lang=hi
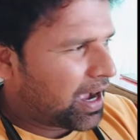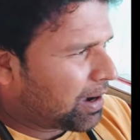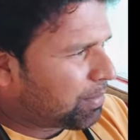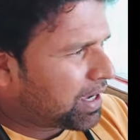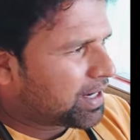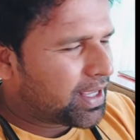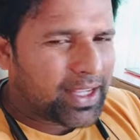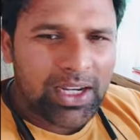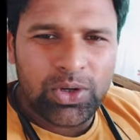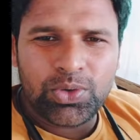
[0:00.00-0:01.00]
हमारे
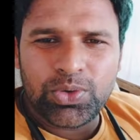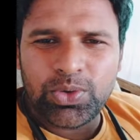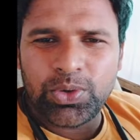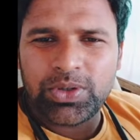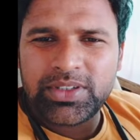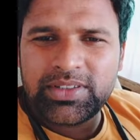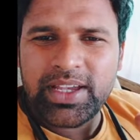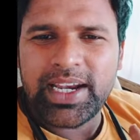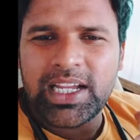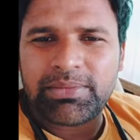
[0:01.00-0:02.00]
ही लोगों को
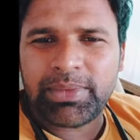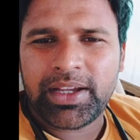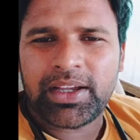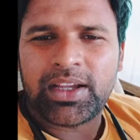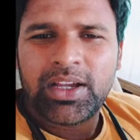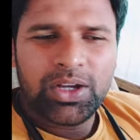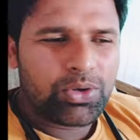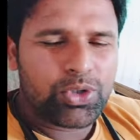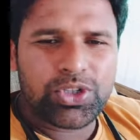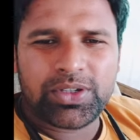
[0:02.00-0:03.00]
सैनिक में
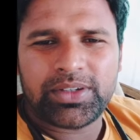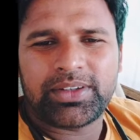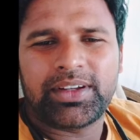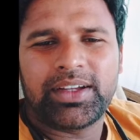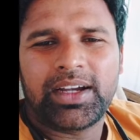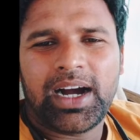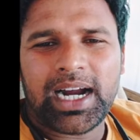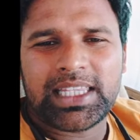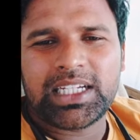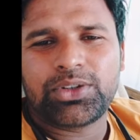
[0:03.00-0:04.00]
कुछ
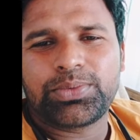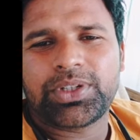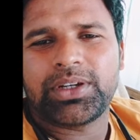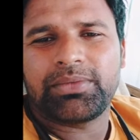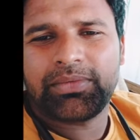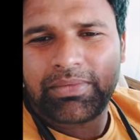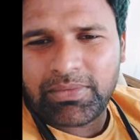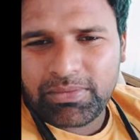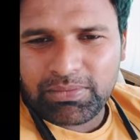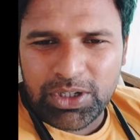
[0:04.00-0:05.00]
आर्थिक रूप से
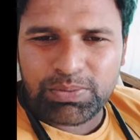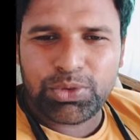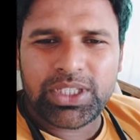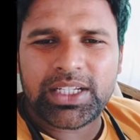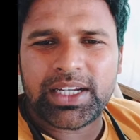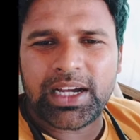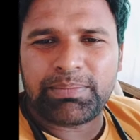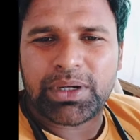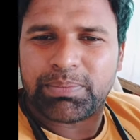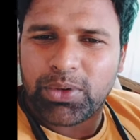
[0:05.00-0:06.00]
मजबूती के नाम
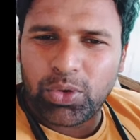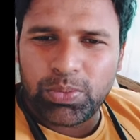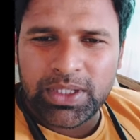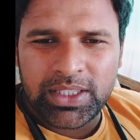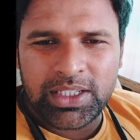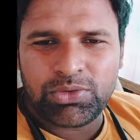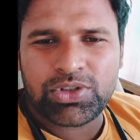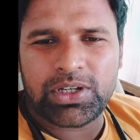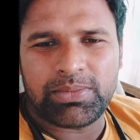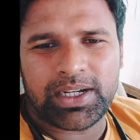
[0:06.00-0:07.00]
पर प्रलोभन दिए
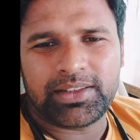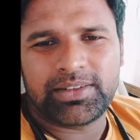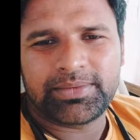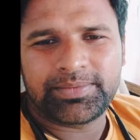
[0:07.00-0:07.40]
उसके बाद